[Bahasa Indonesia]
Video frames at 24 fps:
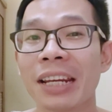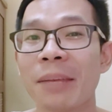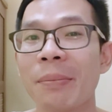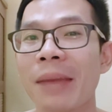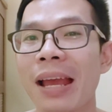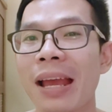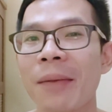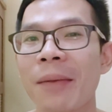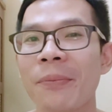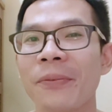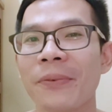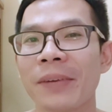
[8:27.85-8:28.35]

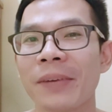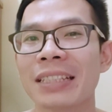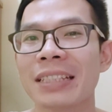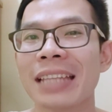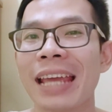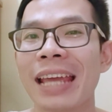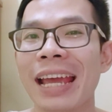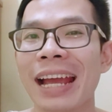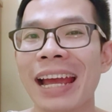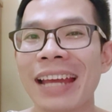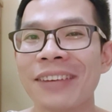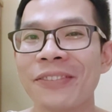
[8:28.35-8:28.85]
nah krim
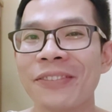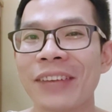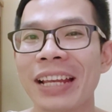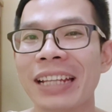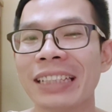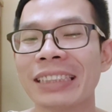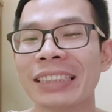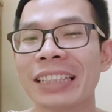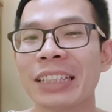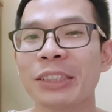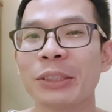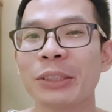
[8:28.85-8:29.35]
malam
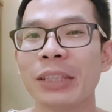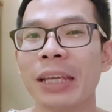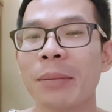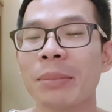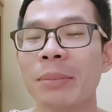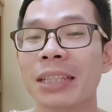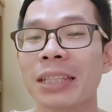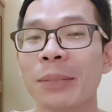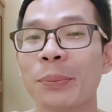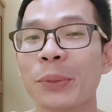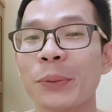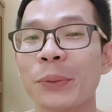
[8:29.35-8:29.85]
kesayangan
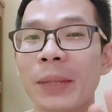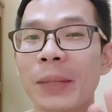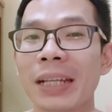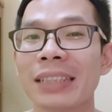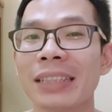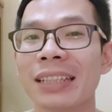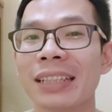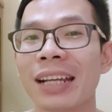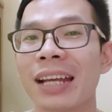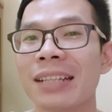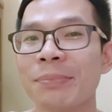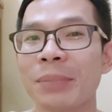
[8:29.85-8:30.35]
Felixe itu ya
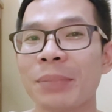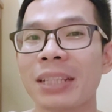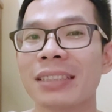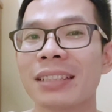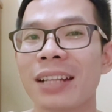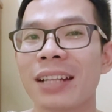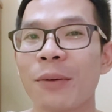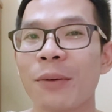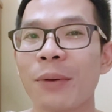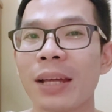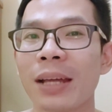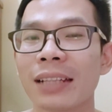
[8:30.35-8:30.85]
meskipun Felixe
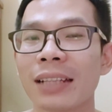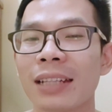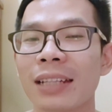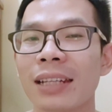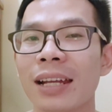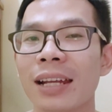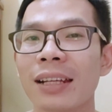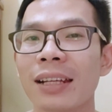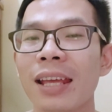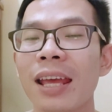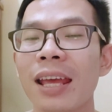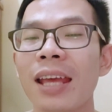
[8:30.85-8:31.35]
nggak
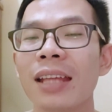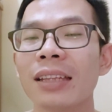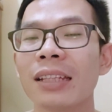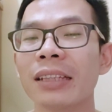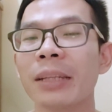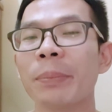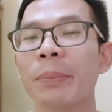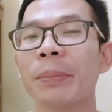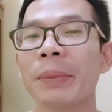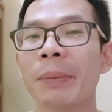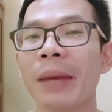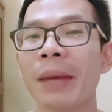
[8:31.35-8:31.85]
berjerawat
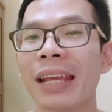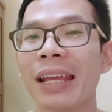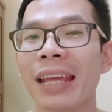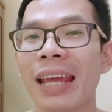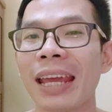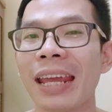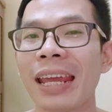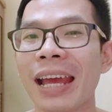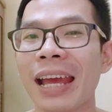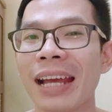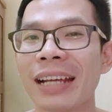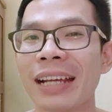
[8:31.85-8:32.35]
kadang
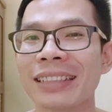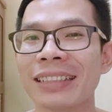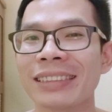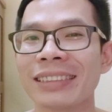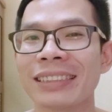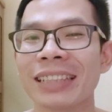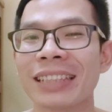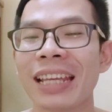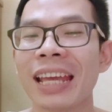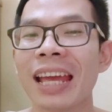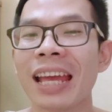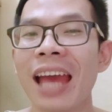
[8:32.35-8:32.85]
tetap
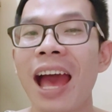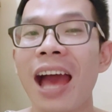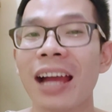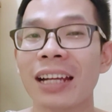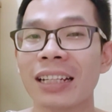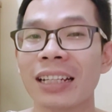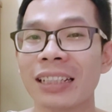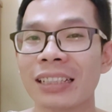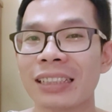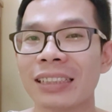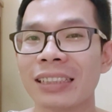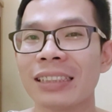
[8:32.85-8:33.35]
memakai yang
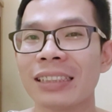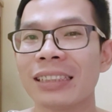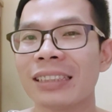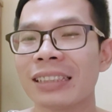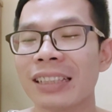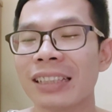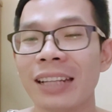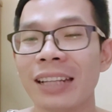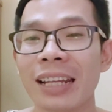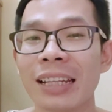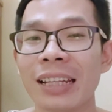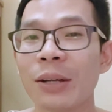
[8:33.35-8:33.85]

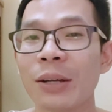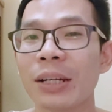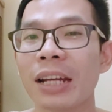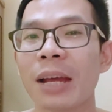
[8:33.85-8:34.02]
akne,